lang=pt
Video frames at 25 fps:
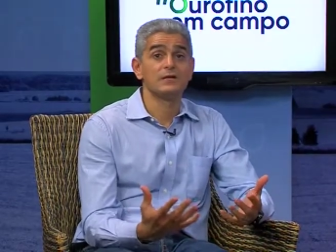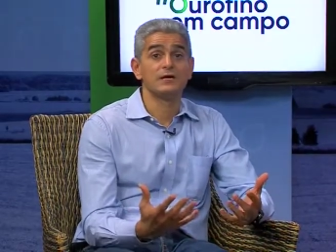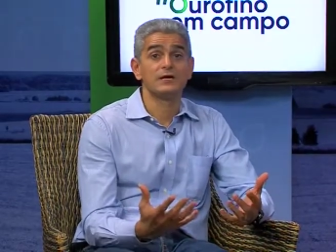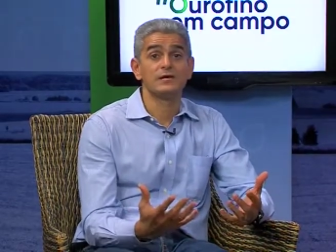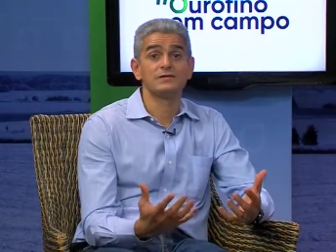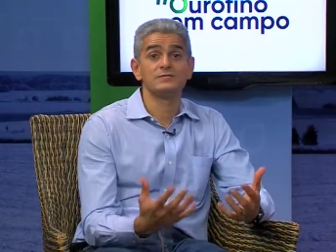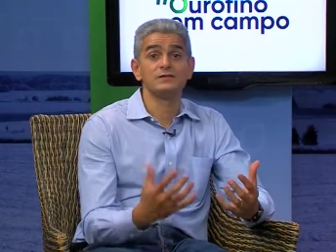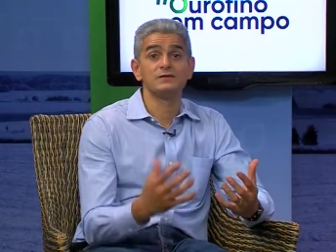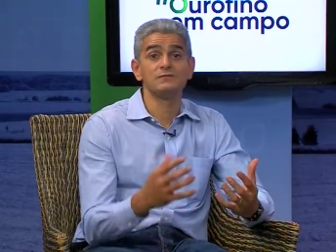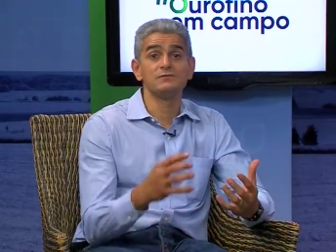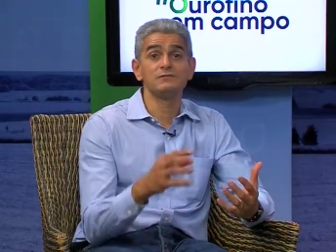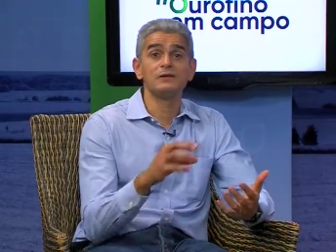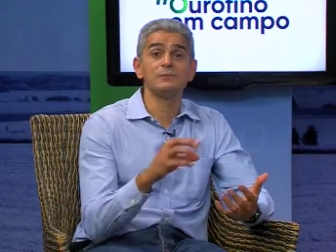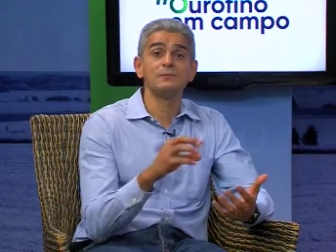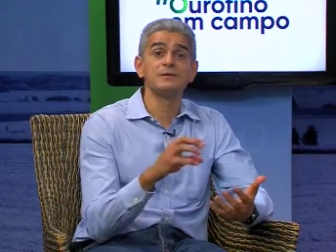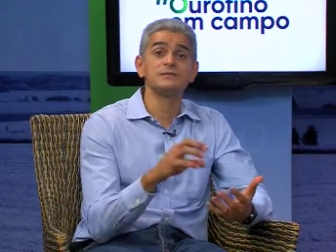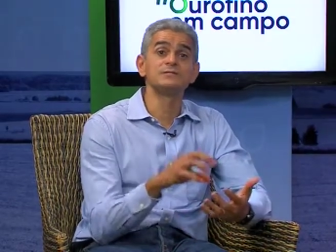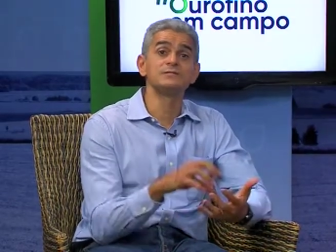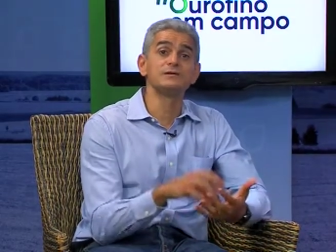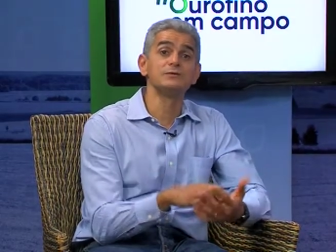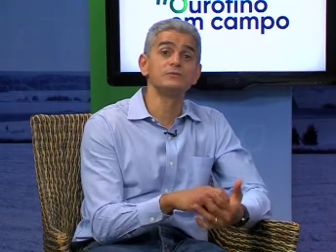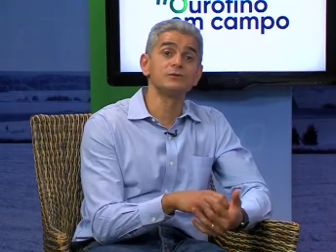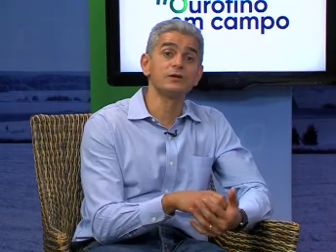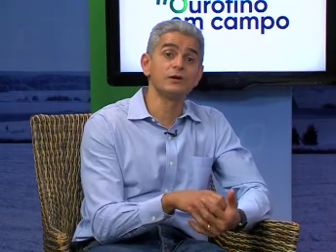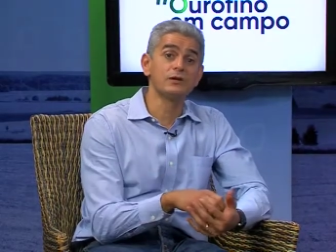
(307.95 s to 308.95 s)
Essa
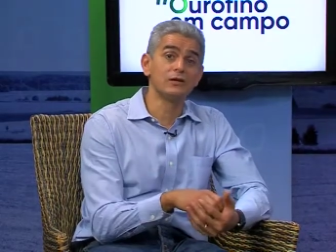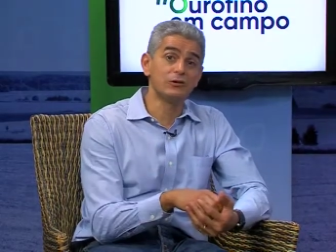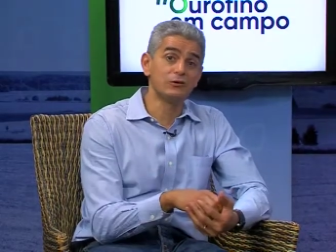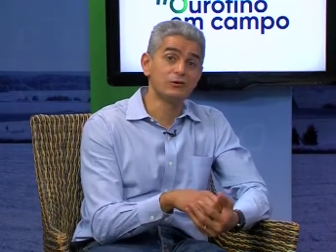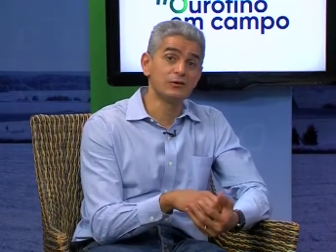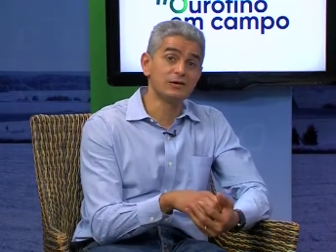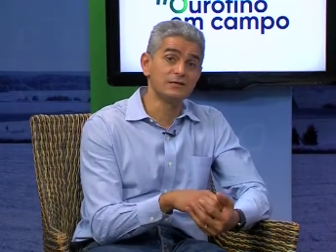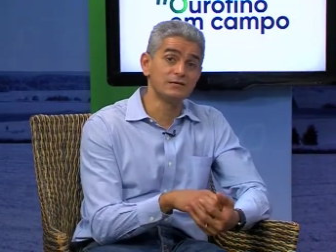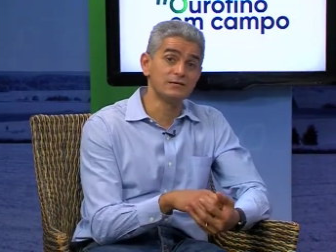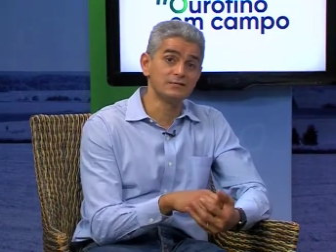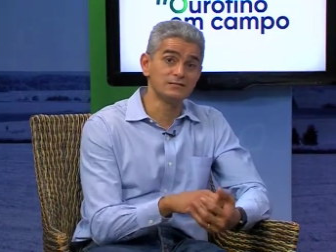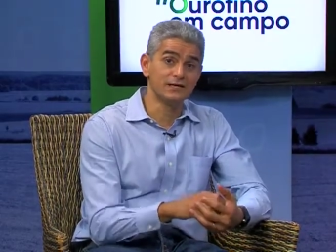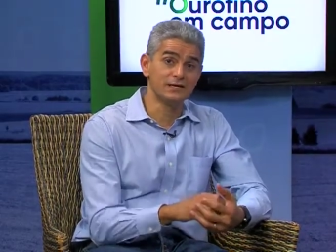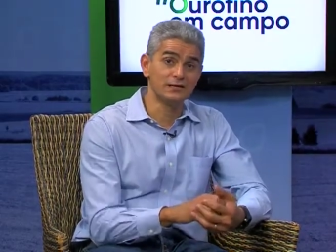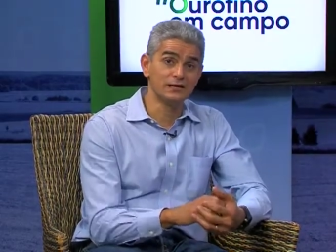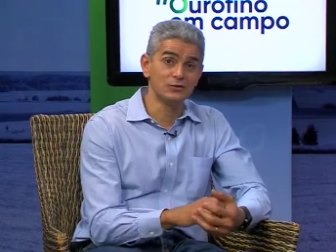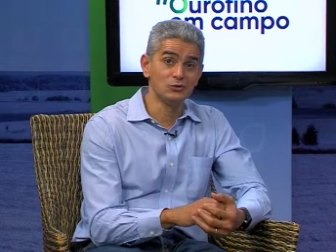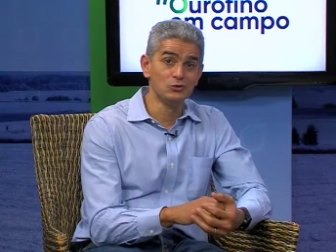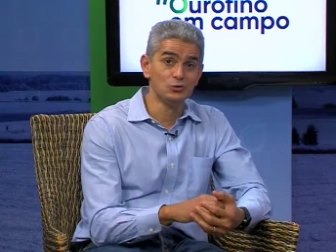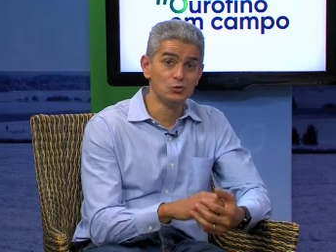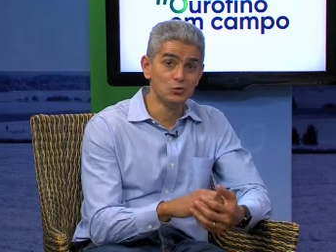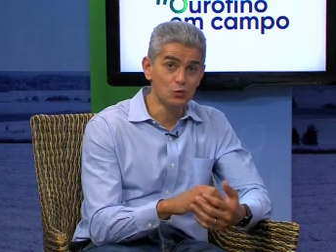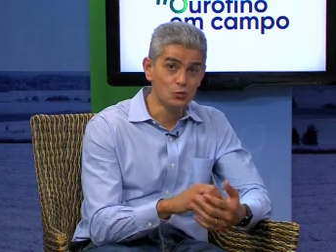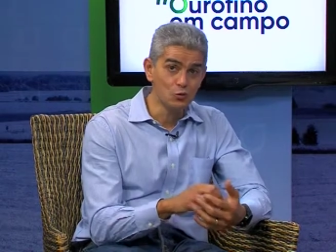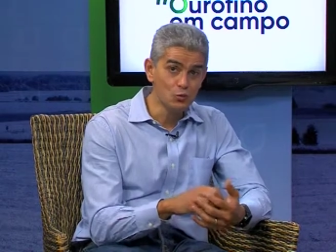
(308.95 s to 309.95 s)
inflamação está localizada
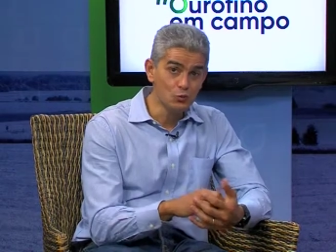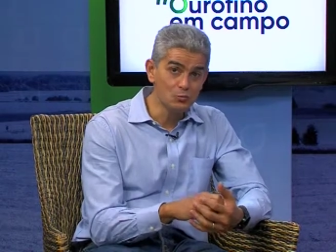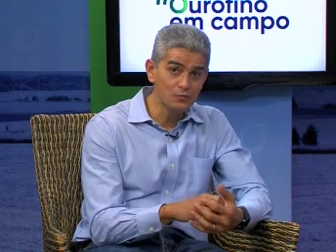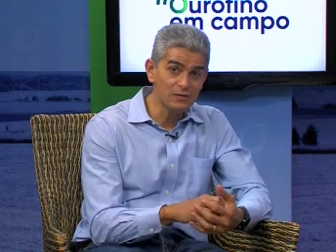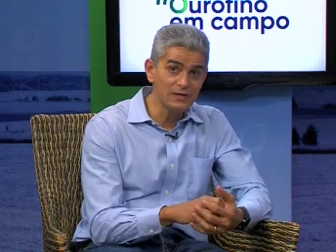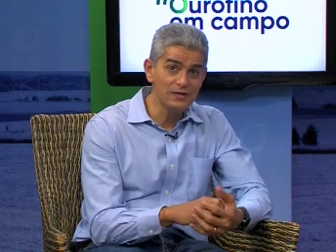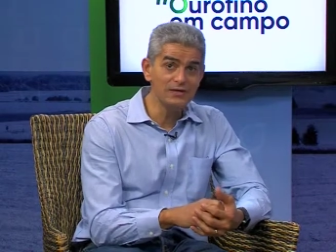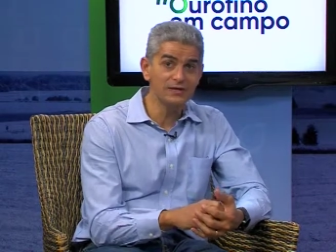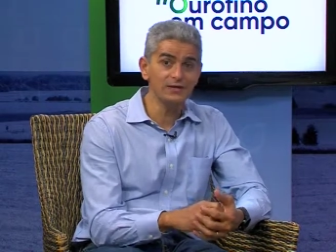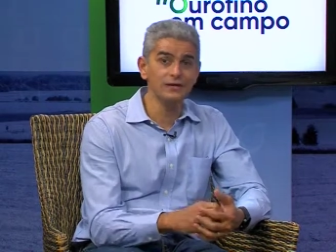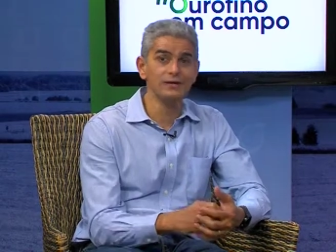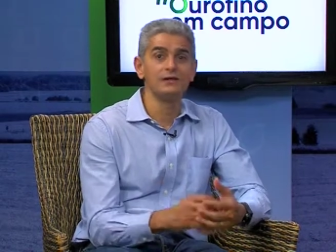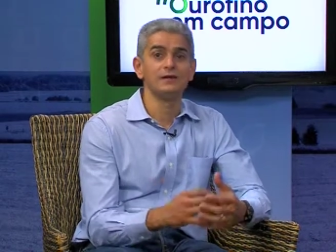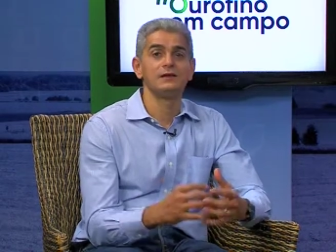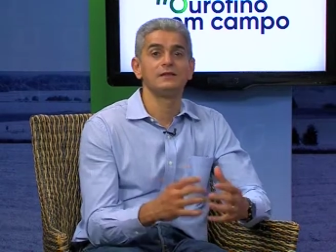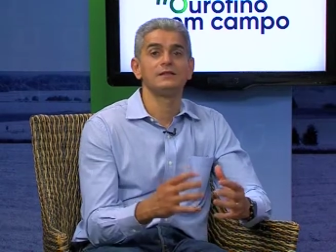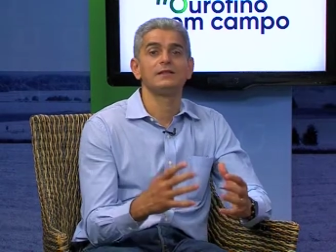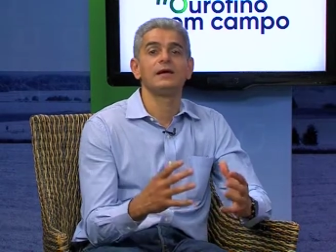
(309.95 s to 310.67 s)
no úbere,